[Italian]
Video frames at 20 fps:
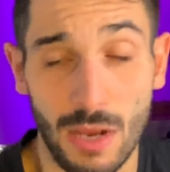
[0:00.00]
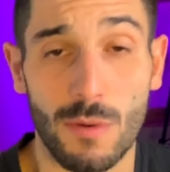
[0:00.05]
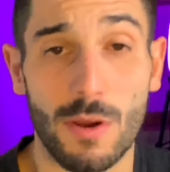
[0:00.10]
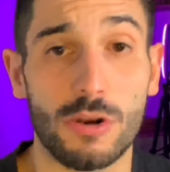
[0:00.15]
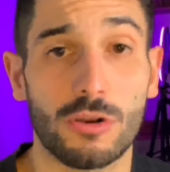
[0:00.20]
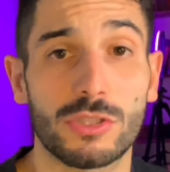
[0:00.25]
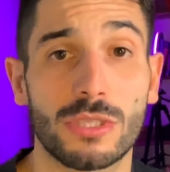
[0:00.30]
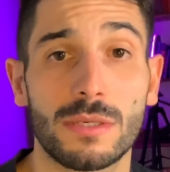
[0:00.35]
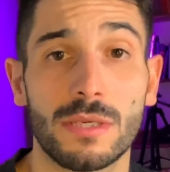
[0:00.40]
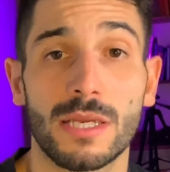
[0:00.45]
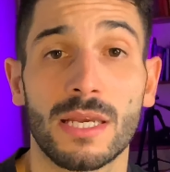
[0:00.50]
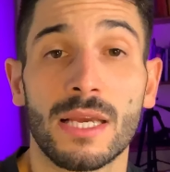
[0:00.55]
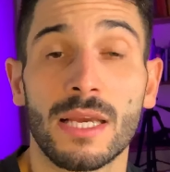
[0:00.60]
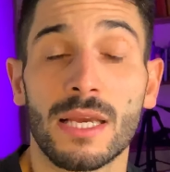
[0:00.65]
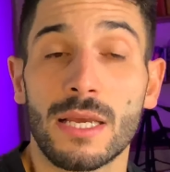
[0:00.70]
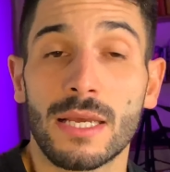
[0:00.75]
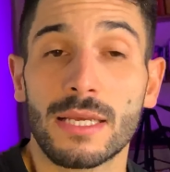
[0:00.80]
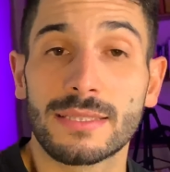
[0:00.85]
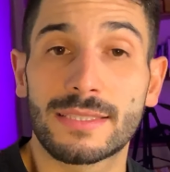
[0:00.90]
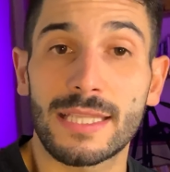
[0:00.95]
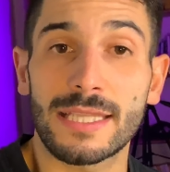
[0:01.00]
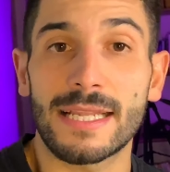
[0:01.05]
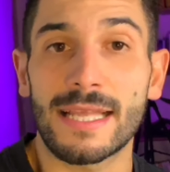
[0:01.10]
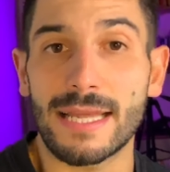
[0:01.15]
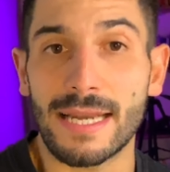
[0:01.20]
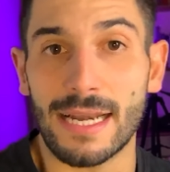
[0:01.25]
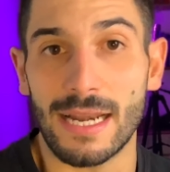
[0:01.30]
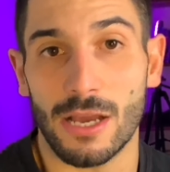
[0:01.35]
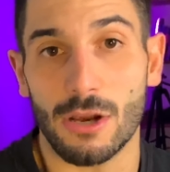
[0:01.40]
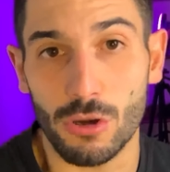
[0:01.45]
È quello di
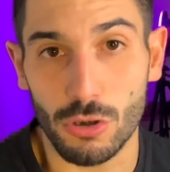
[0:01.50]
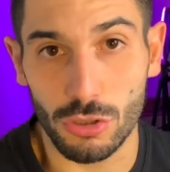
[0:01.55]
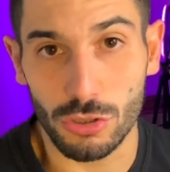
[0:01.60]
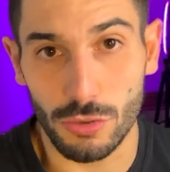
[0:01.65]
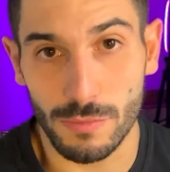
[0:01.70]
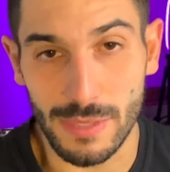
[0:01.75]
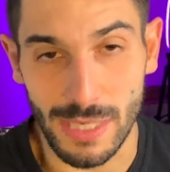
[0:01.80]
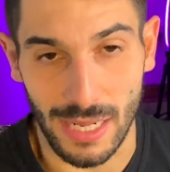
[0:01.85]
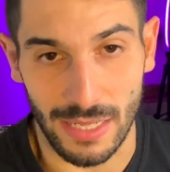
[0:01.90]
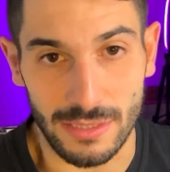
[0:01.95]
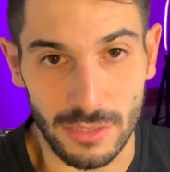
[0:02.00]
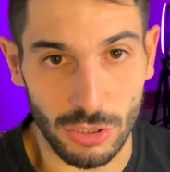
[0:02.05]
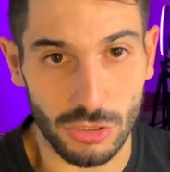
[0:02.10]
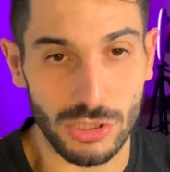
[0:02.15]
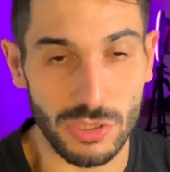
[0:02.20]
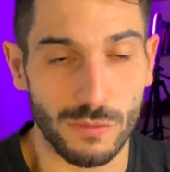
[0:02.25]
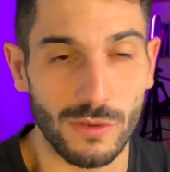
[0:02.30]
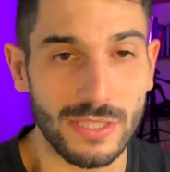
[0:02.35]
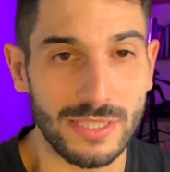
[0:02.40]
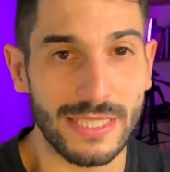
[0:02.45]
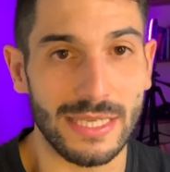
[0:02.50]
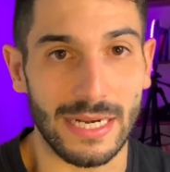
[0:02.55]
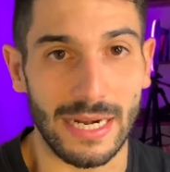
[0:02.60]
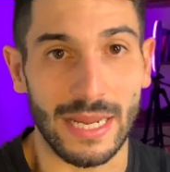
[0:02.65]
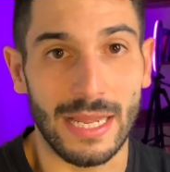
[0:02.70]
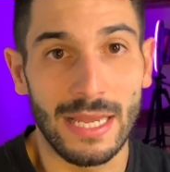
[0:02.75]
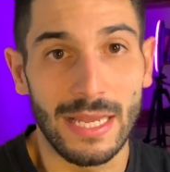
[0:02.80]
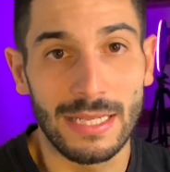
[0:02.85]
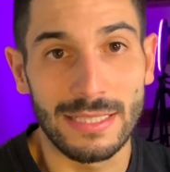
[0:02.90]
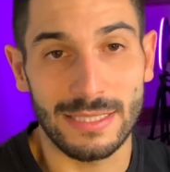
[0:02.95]
tenere l'angolo dominante. Cosa vuol
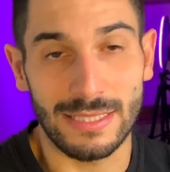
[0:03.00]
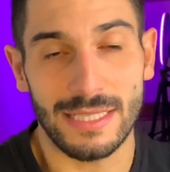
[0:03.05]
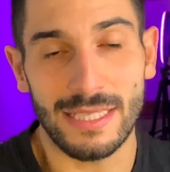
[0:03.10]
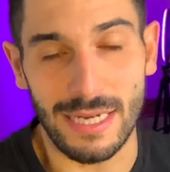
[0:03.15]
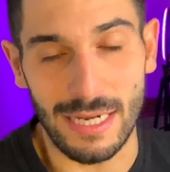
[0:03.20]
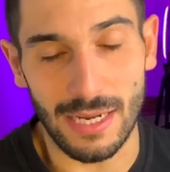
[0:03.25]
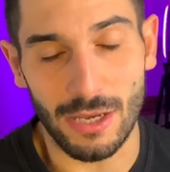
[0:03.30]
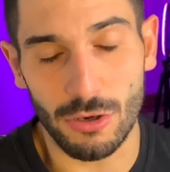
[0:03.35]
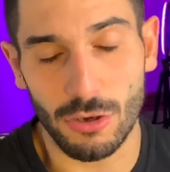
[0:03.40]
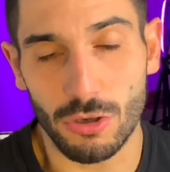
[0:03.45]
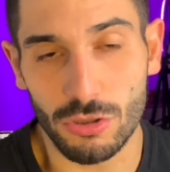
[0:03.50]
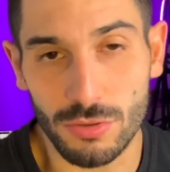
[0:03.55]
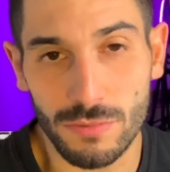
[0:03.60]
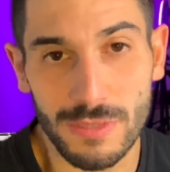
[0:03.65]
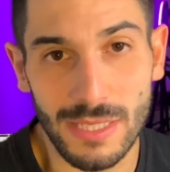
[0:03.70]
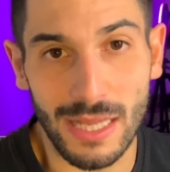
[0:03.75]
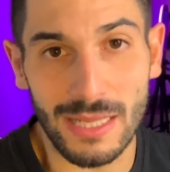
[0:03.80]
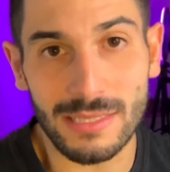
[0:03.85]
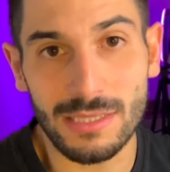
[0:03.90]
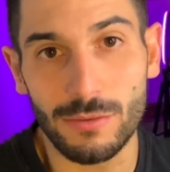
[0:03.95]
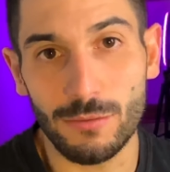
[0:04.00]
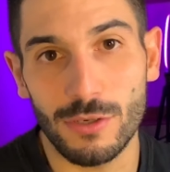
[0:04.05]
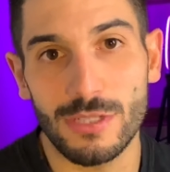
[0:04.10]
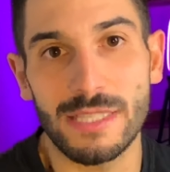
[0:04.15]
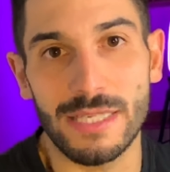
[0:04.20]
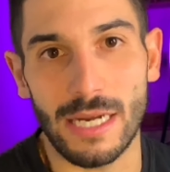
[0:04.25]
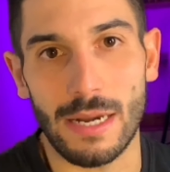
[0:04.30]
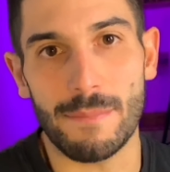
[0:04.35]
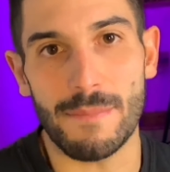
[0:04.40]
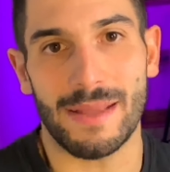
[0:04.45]
dire tenere l'angolo dominante? Vuol
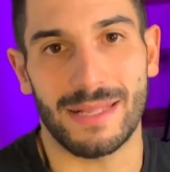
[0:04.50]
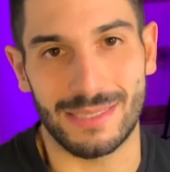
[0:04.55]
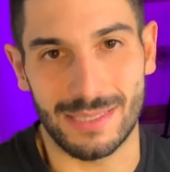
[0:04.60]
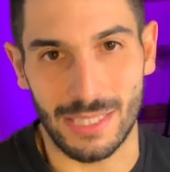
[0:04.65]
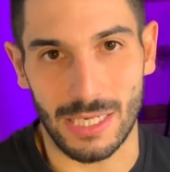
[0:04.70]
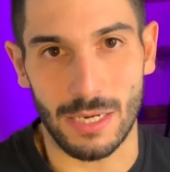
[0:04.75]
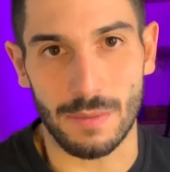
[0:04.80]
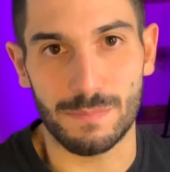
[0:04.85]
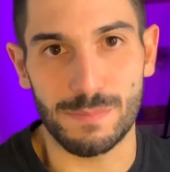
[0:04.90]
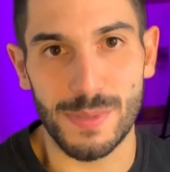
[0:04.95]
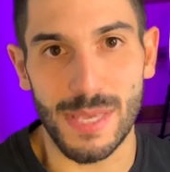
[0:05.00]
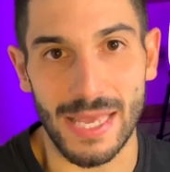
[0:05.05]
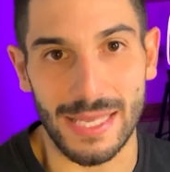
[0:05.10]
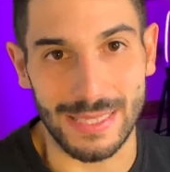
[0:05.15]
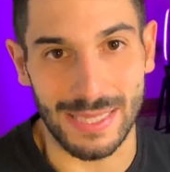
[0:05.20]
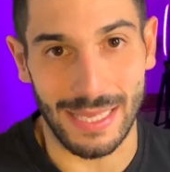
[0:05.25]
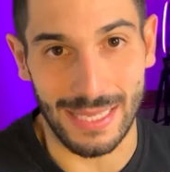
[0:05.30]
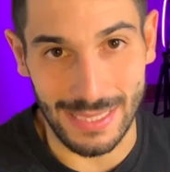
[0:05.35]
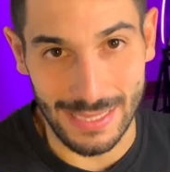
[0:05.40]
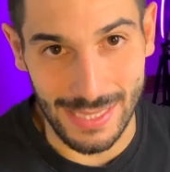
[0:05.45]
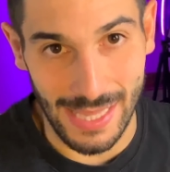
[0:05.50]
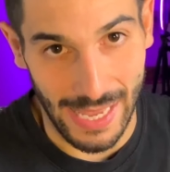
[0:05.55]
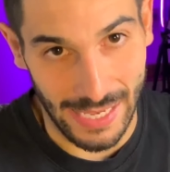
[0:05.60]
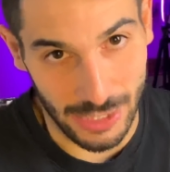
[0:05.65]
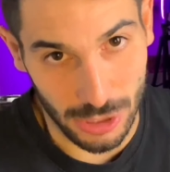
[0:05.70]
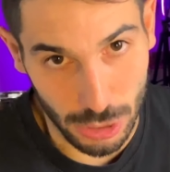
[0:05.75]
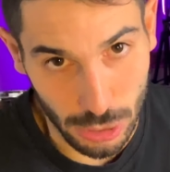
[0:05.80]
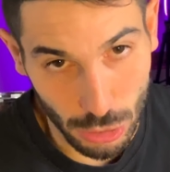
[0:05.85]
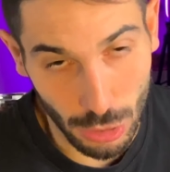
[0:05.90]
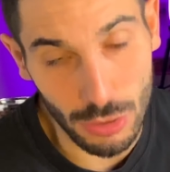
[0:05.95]
dire mettere il piede
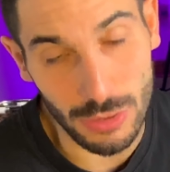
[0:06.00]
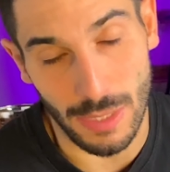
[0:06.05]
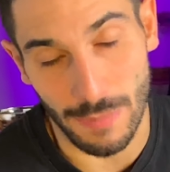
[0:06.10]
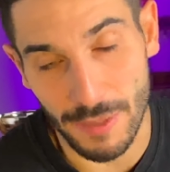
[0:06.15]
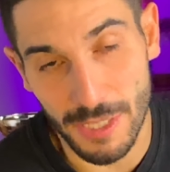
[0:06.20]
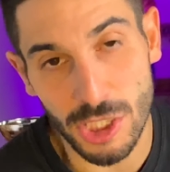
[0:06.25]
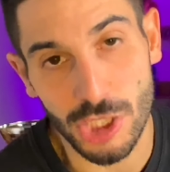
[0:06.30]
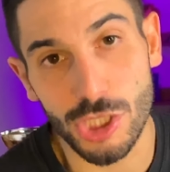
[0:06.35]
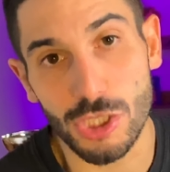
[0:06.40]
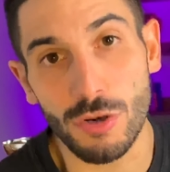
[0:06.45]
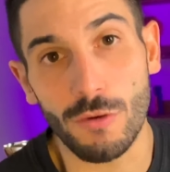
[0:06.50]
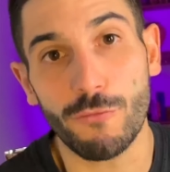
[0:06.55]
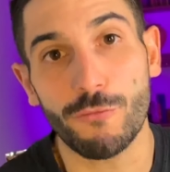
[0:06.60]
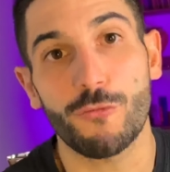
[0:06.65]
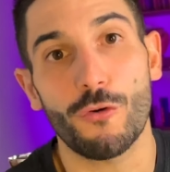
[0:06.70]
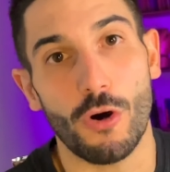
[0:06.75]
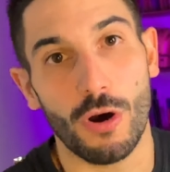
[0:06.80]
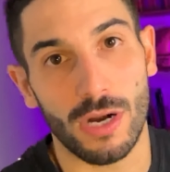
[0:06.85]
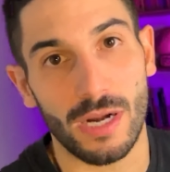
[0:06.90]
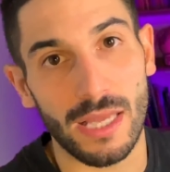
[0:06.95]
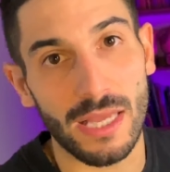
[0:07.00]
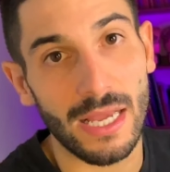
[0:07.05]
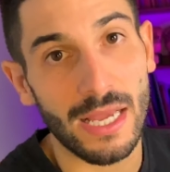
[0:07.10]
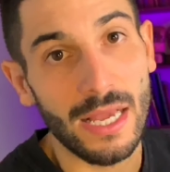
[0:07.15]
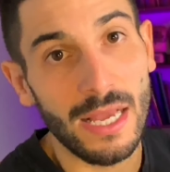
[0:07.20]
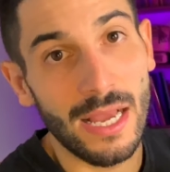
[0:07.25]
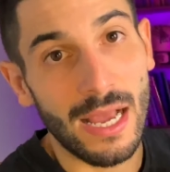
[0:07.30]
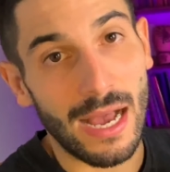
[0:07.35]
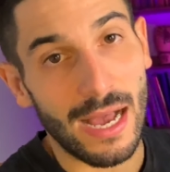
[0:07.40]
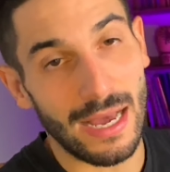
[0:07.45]
destro da mancino fuori
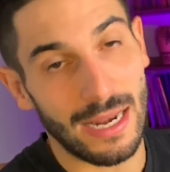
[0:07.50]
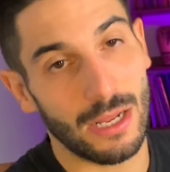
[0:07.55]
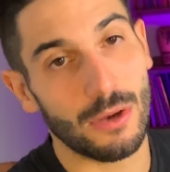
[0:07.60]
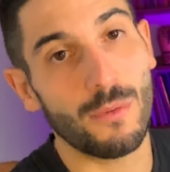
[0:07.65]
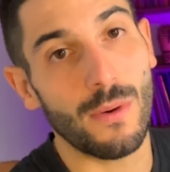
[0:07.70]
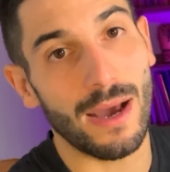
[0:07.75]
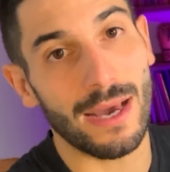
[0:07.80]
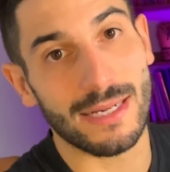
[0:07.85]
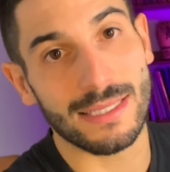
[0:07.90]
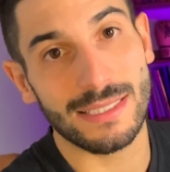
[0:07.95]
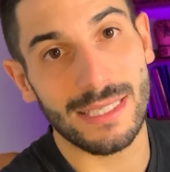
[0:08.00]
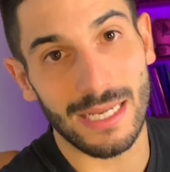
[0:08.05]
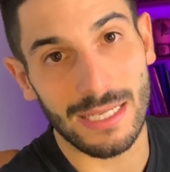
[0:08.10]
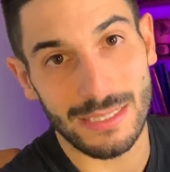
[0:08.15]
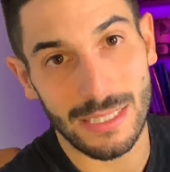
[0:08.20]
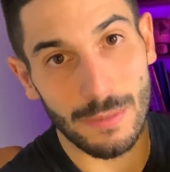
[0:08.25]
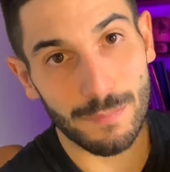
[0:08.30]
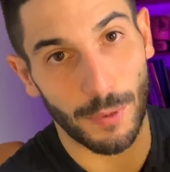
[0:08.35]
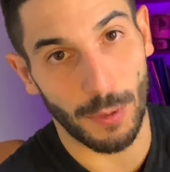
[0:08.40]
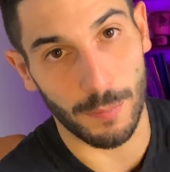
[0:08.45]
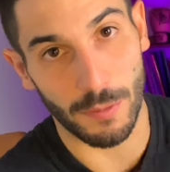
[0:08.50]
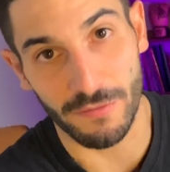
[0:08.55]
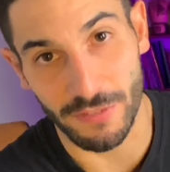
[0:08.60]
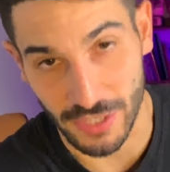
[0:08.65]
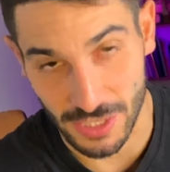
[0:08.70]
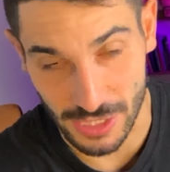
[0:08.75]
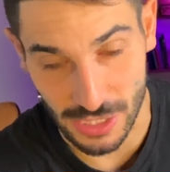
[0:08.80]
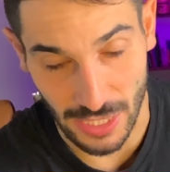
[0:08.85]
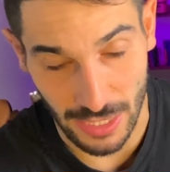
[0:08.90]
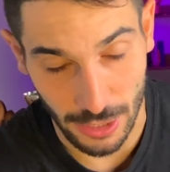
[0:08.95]
alla guardia del proprio
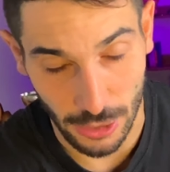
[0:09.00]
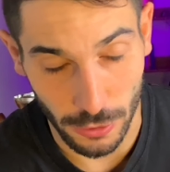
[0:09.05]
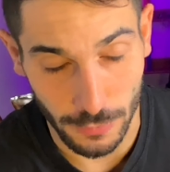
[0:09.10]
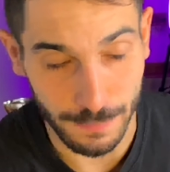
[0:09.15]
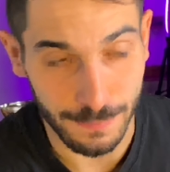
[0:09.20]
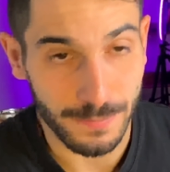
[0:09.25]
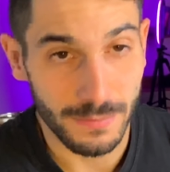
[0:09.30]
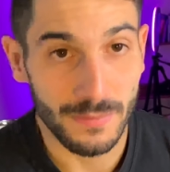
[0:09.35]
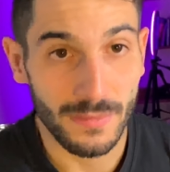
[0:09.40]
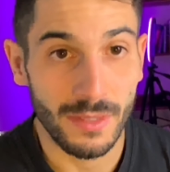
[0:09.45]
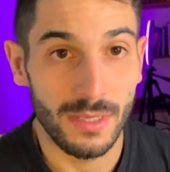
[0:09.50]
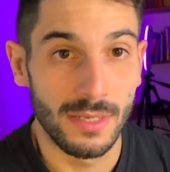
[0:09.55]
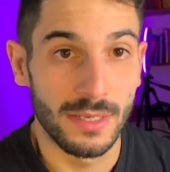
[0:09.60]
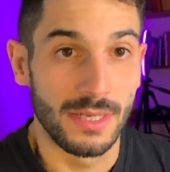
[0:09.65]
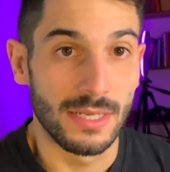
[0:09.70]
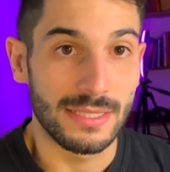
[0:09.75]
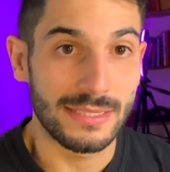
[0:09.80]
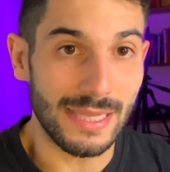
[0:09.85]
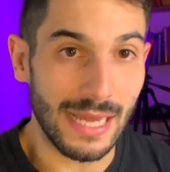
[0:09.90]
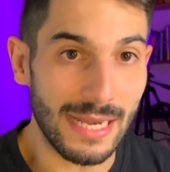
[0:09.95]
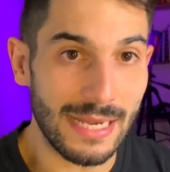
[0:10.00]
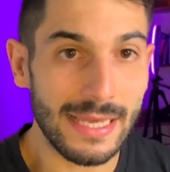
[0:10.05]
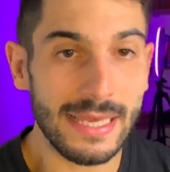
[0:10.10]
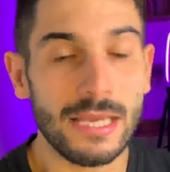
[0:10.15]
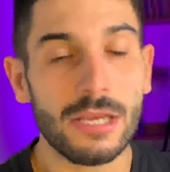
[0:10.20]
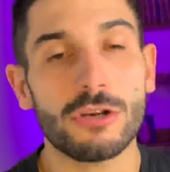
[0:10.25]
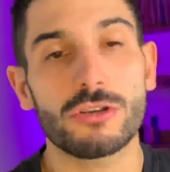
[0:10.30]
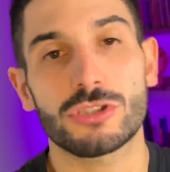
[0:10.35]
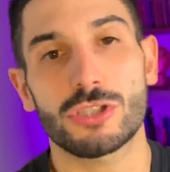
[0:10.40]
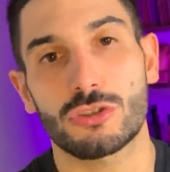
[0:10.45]
avversario. Da
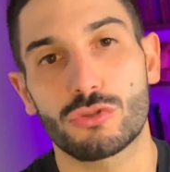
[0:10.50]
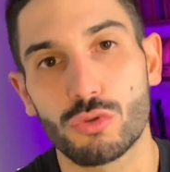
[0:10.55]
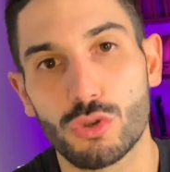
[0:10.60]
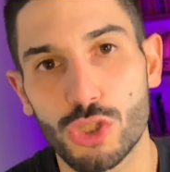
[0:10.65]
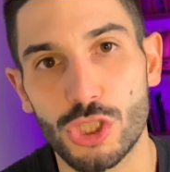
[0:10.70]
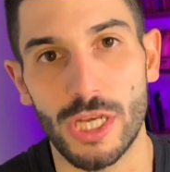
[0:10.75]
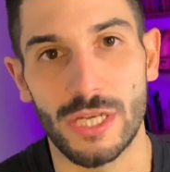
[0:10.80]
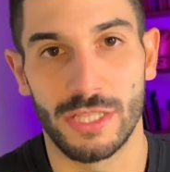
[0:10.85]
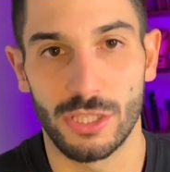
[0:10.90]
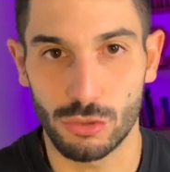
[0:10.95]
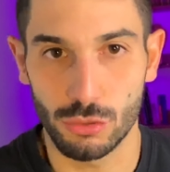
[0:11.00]
lì cosa succede?